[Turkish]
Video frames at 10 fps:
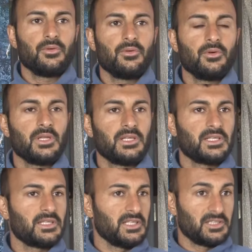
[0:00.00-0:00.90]
Olay
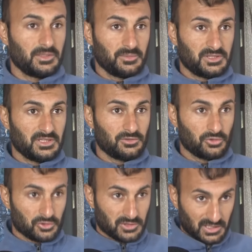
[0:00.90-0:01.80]
yerine gittiğimizde
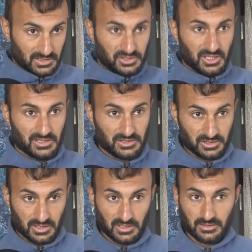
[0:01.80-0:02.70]
çocukların dışarı
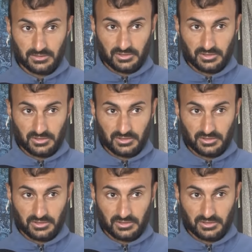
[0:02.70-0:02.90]
çıkar,